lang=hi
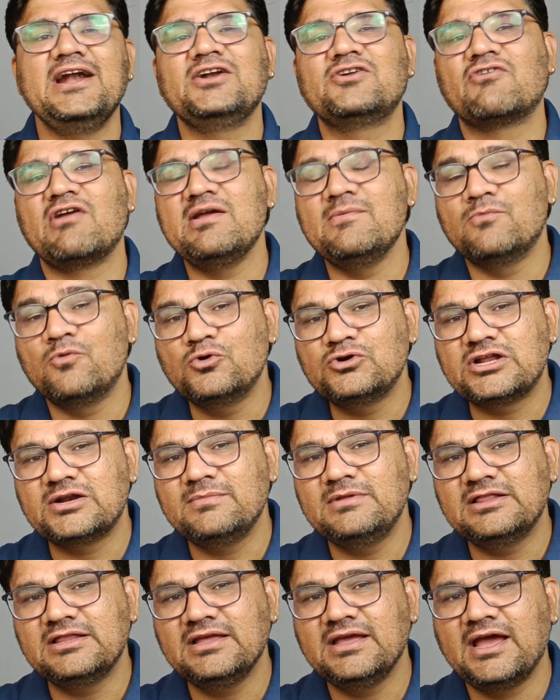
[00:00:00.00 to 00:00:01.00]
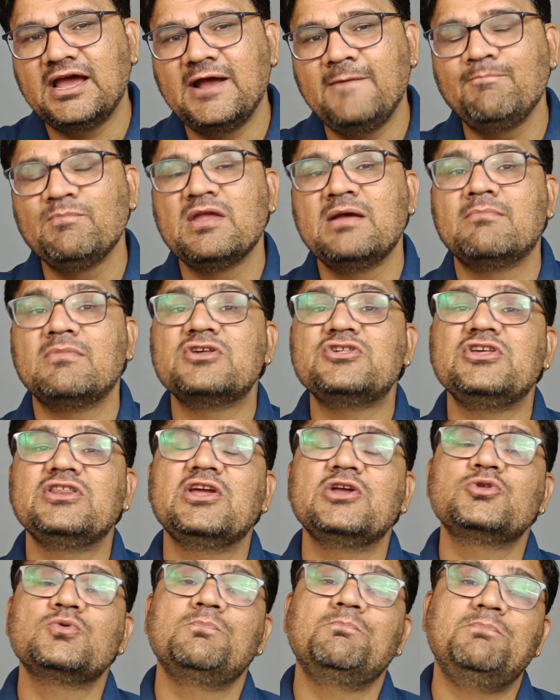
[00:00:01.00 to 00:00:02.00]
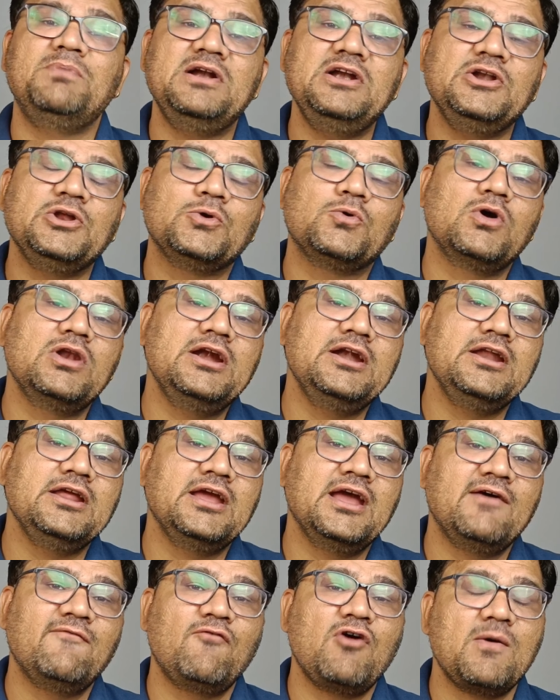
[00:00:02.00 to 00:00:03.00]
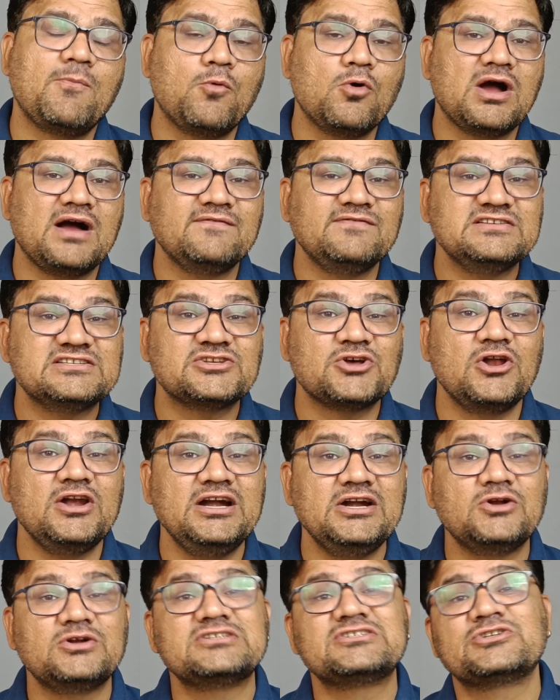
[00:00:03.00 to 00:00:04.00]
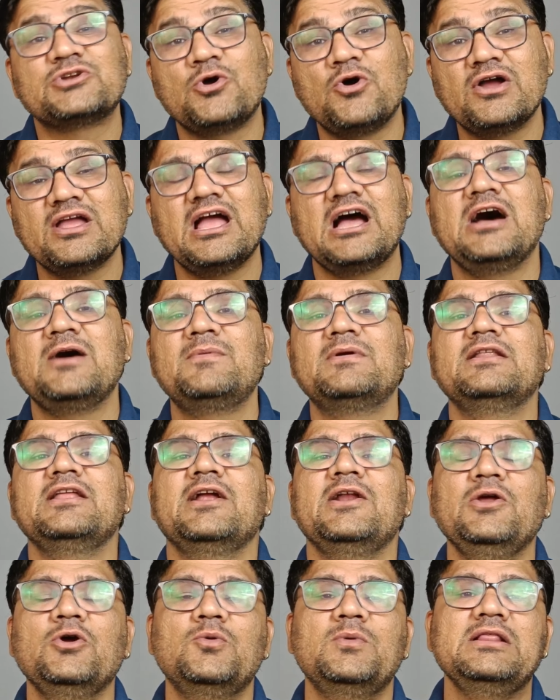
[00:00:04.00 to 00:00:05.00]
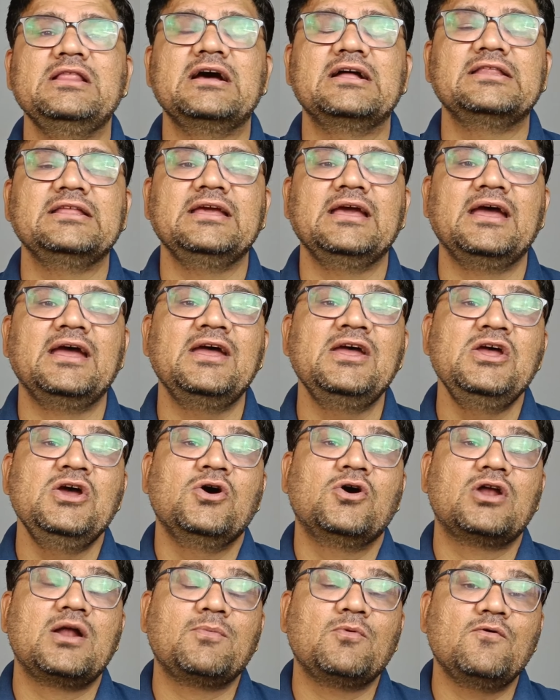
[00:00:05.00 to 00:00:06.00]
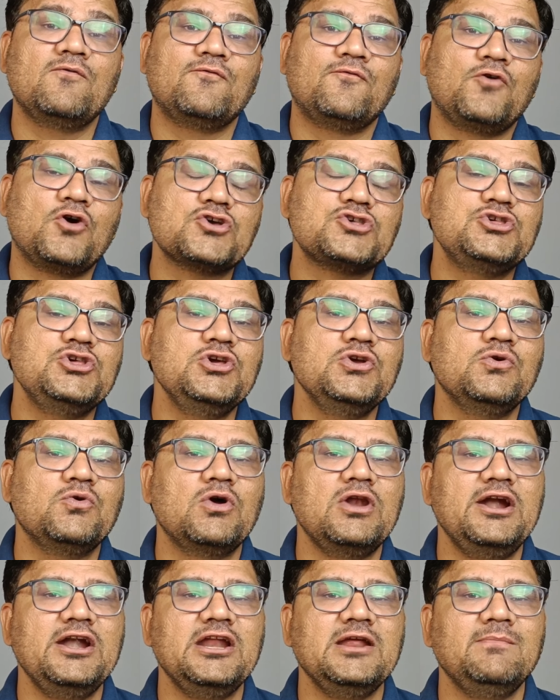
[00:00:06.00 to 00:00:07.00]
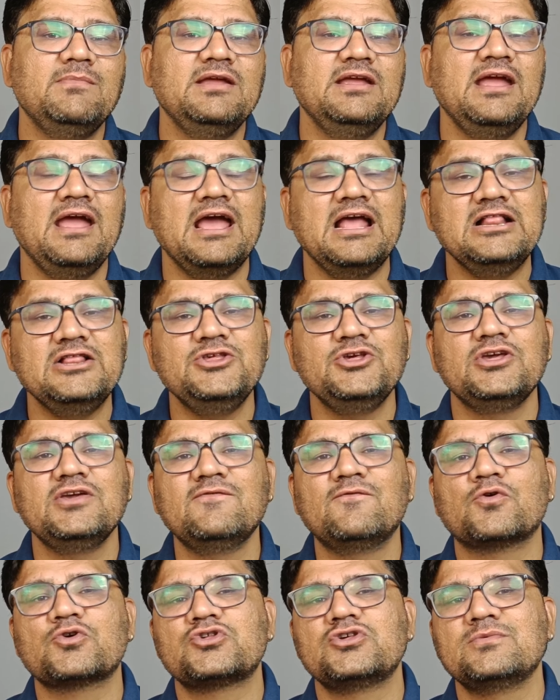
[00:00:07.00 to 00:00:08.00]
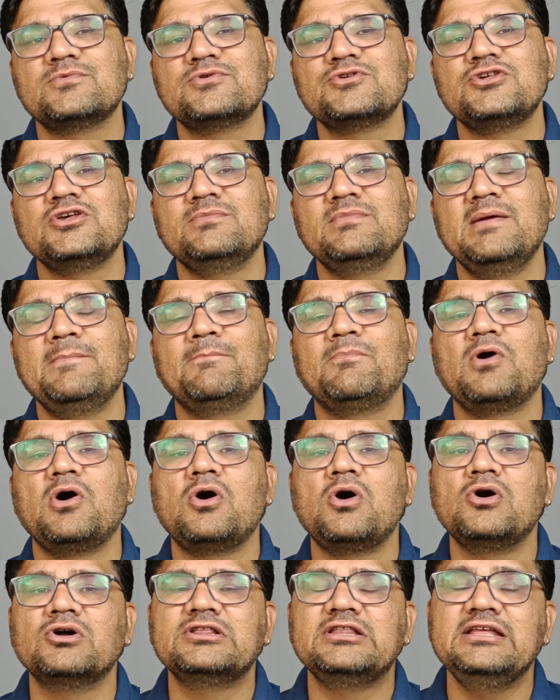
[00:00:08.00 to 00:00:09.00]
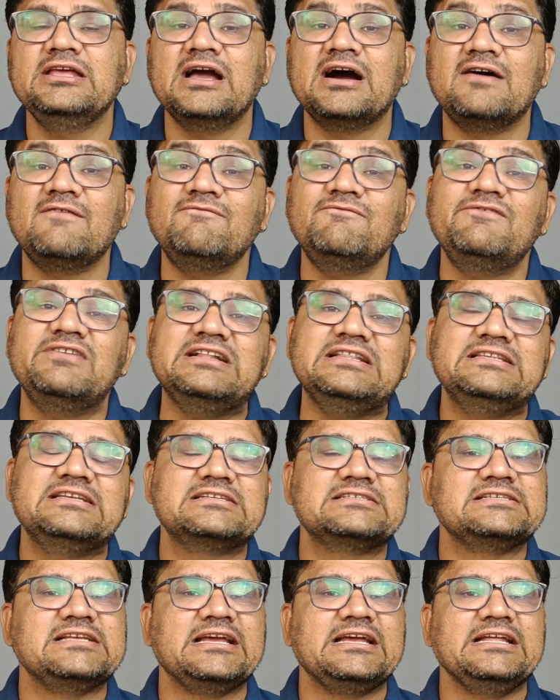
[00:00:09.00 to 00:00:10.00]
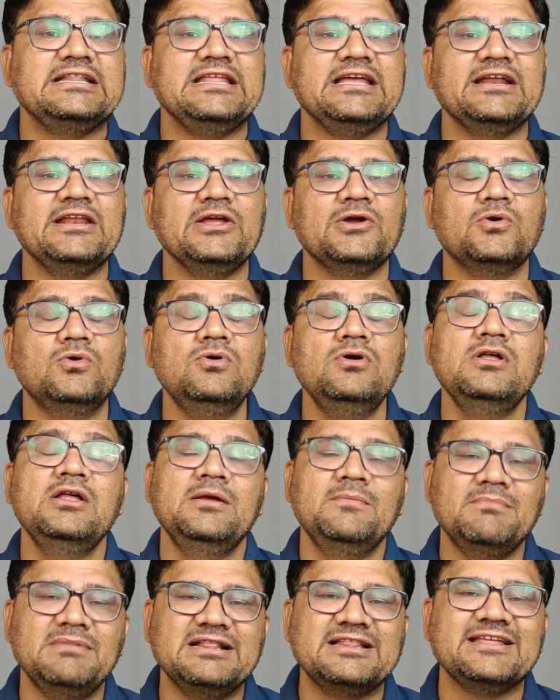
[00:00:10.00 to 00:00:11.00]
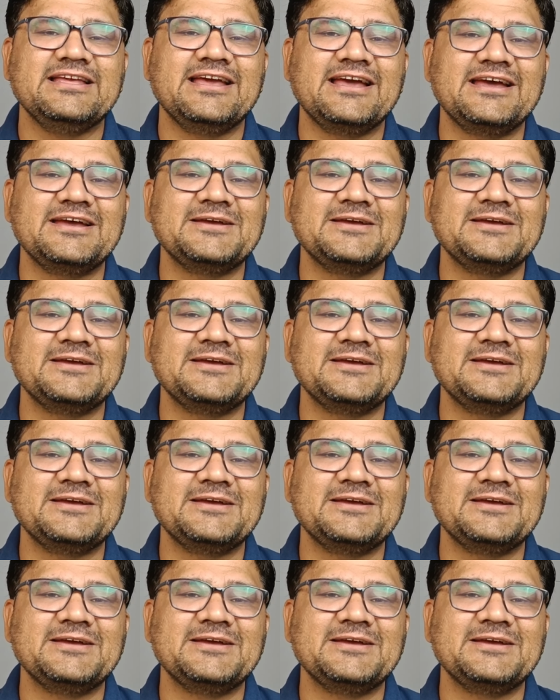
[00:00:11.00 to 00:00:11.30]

डायरेक्ट ड्राइव मोटर मिलती है मशीन की जो बिल्ट क्वालिटी है वो आपको काफ़ी सॉलिड और स्ट्रॉन्ग यहाँ पर देखने को मिल जाती है और आपको वॉशिंग क्वालिटी भी एल की वॉशिंग मशीन में बहुत ही अव्वल दर्जे की देखने को मिलती